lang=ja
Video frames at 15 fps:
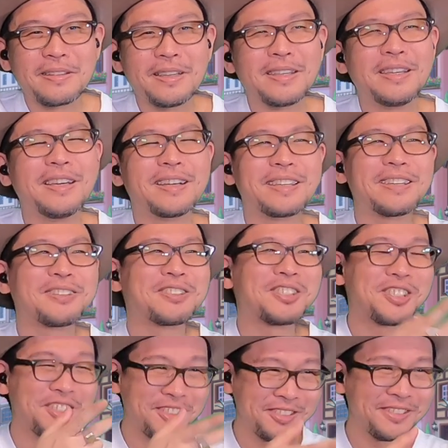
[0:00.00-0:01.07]
いやけど
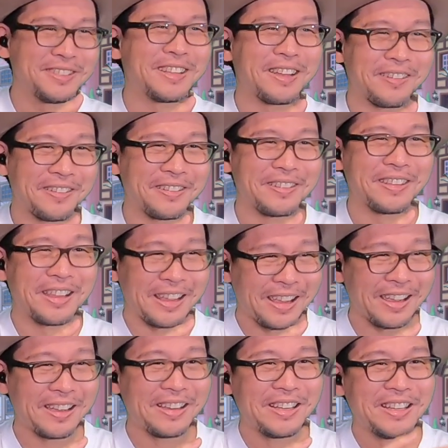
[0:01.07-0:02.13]
死ぬんだよ。
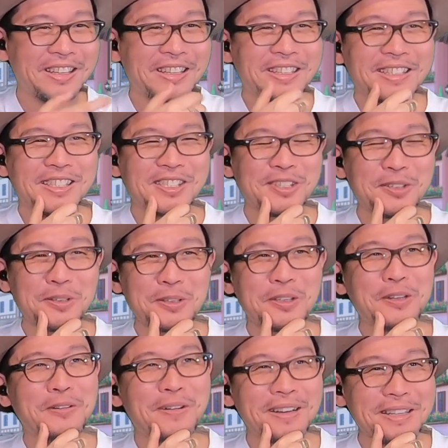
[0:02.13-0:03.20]
ねえ。状
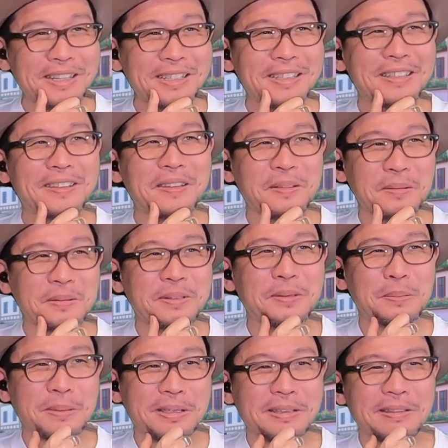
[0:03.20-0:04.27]
況わかってる
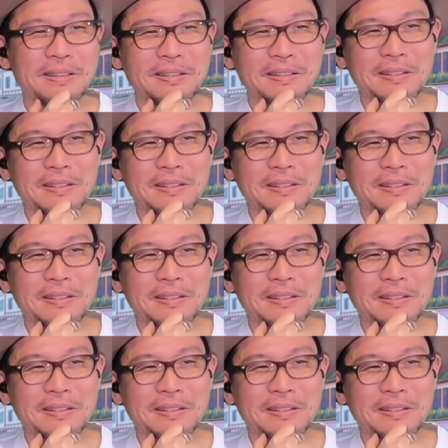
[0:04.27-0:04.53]
君。